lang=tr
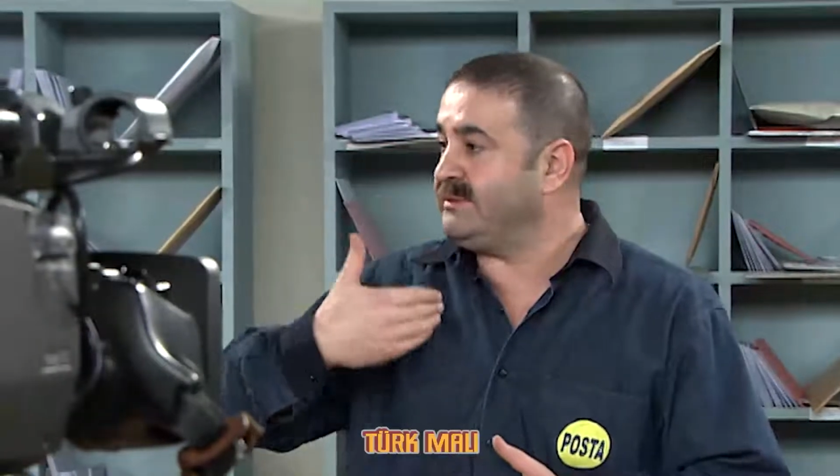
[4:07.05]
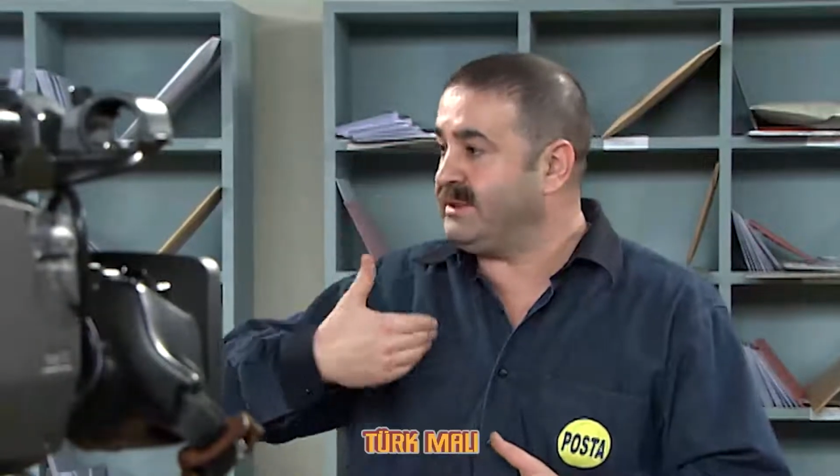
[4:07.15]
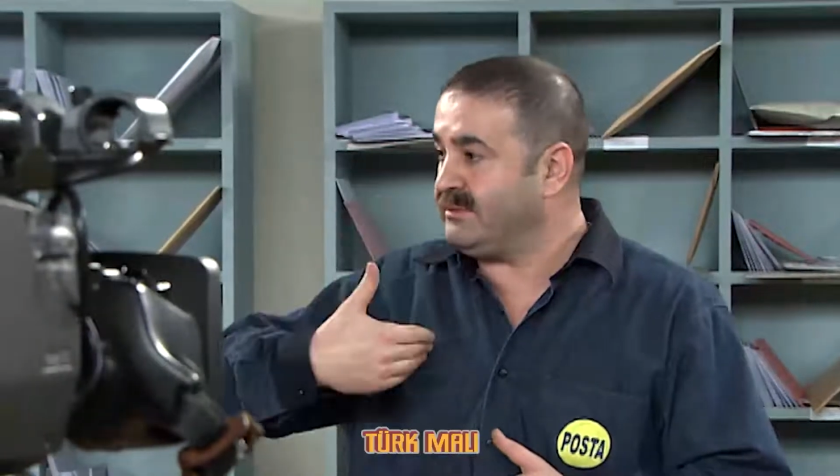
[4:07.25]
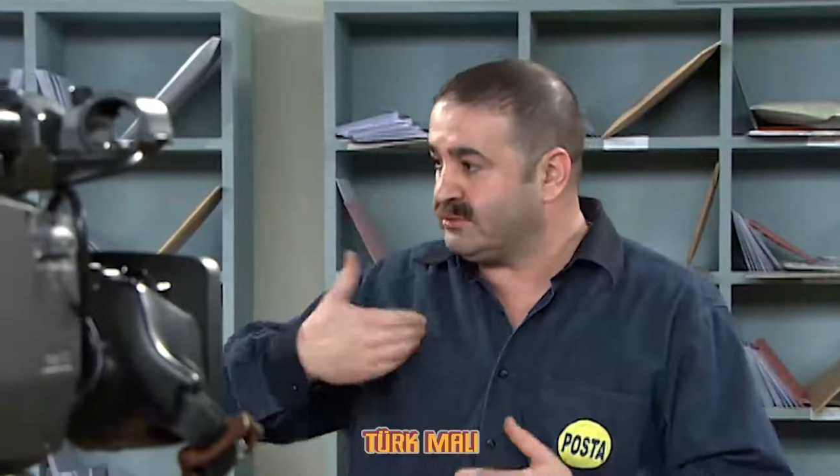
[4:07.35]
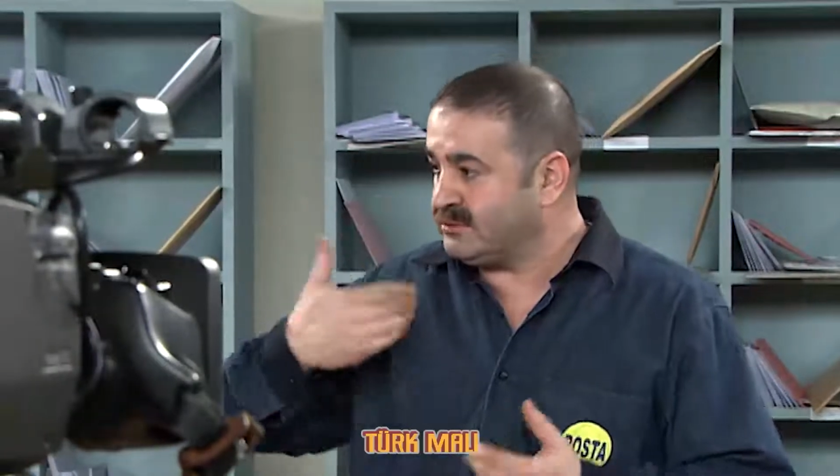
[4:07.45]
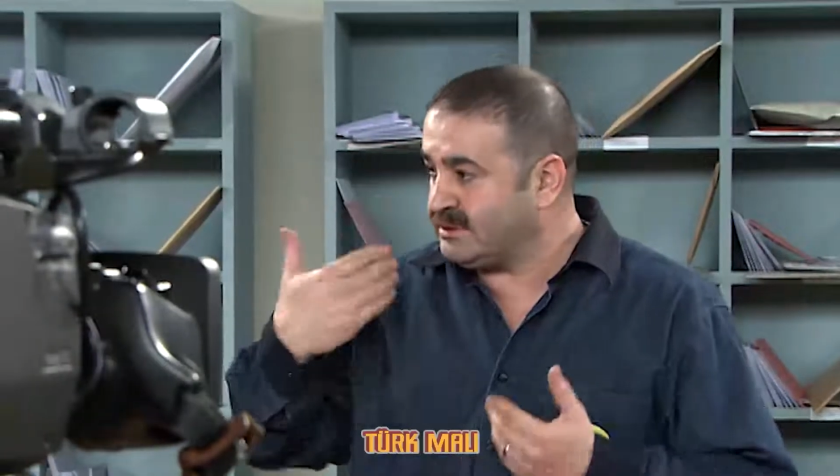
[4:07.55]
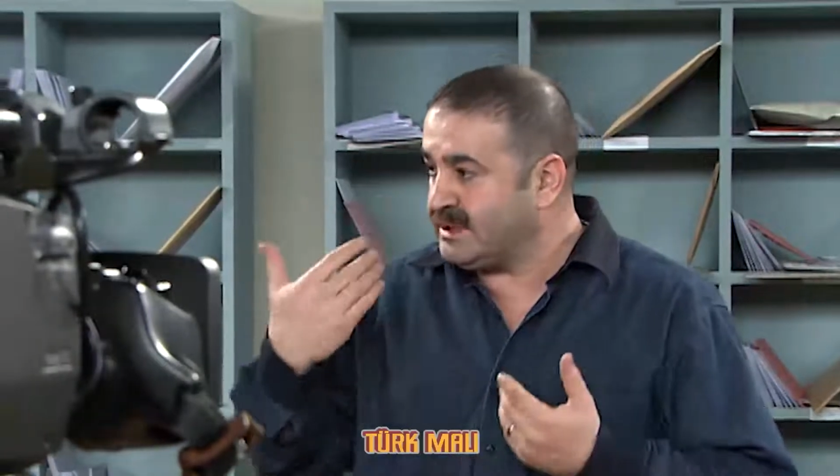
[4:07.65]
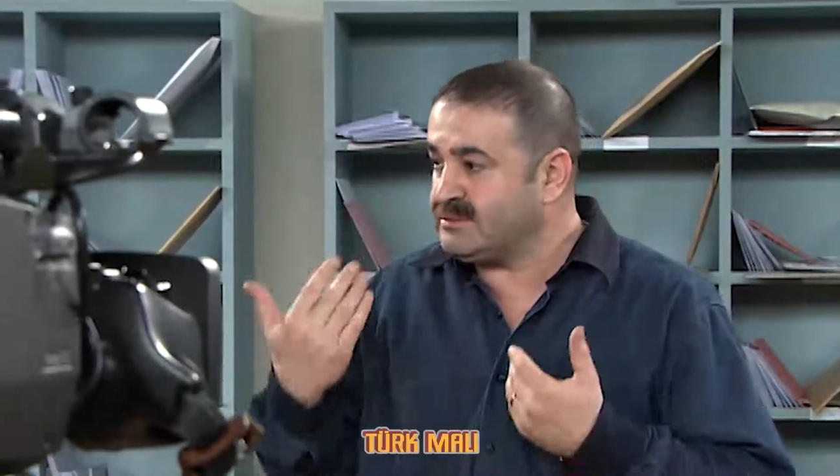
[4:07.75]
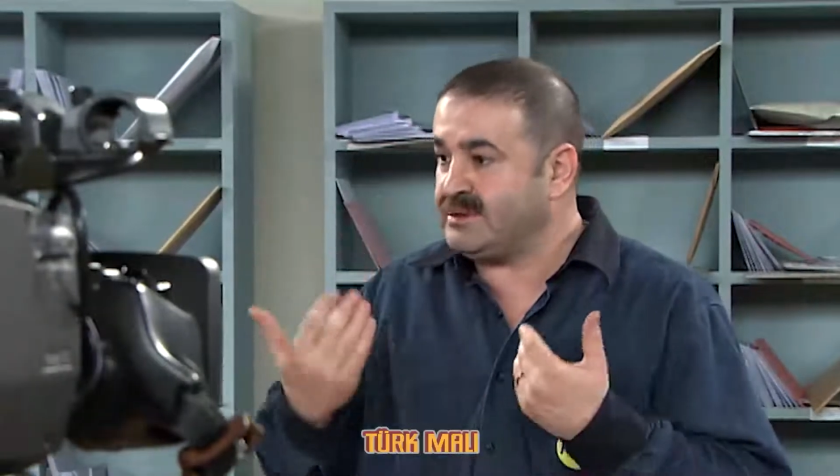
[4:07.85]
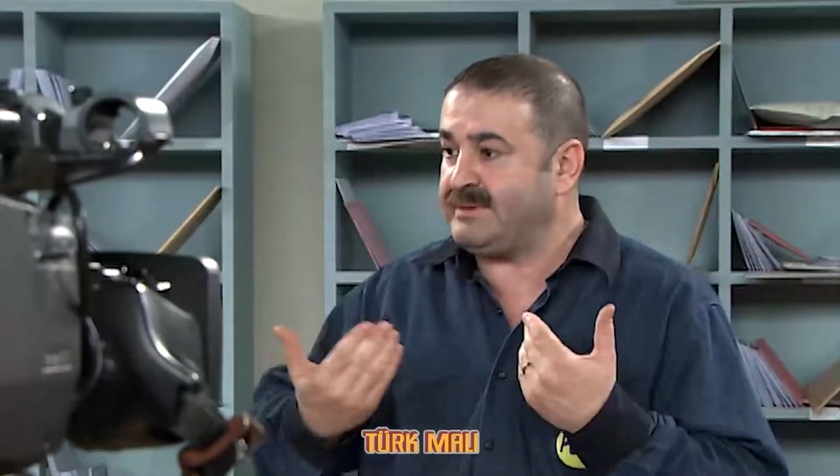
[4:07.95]
dibine
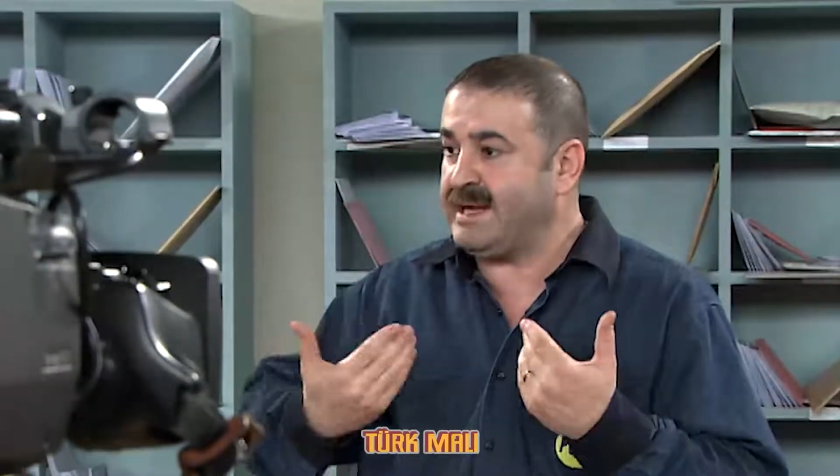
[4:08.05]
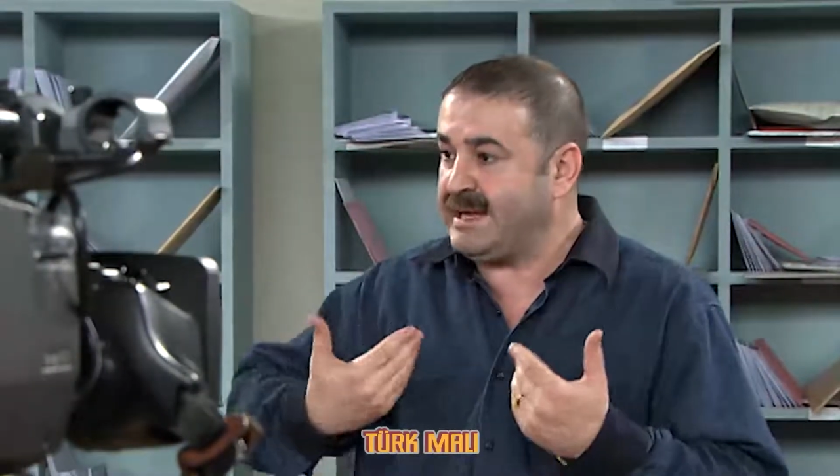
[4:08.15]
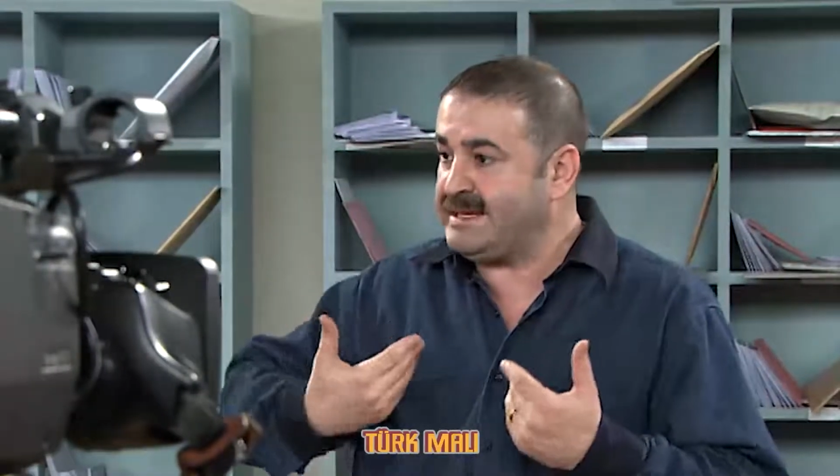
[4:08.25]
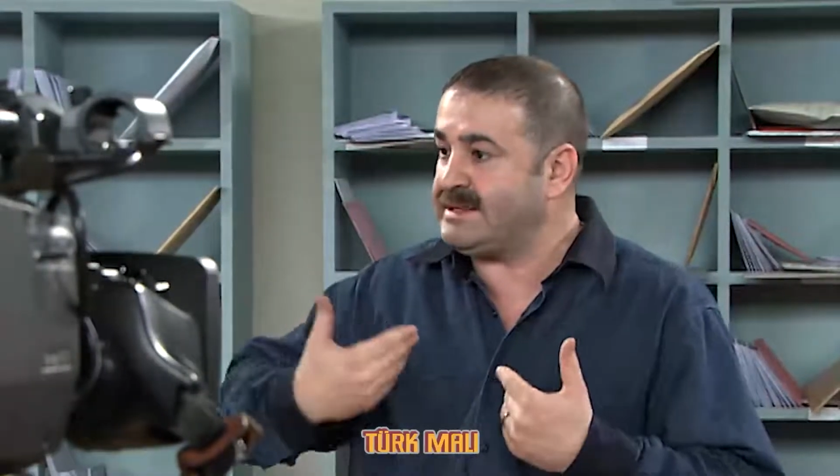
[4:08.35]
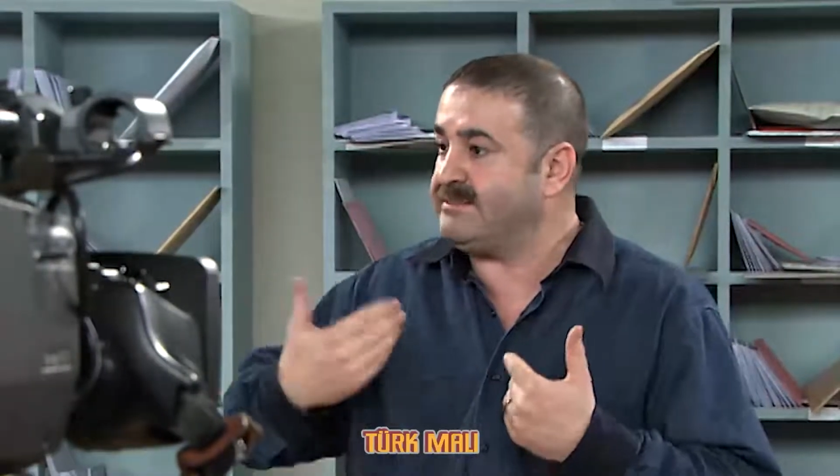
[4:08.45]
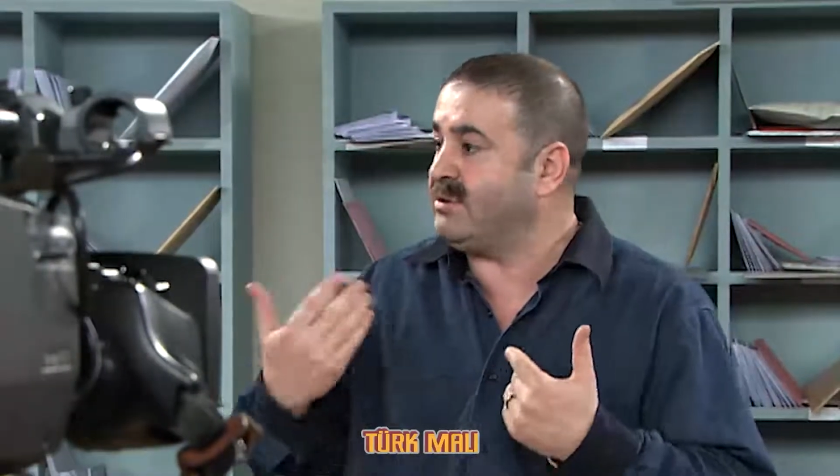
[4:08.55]
vurduktan sonra bir heyecan,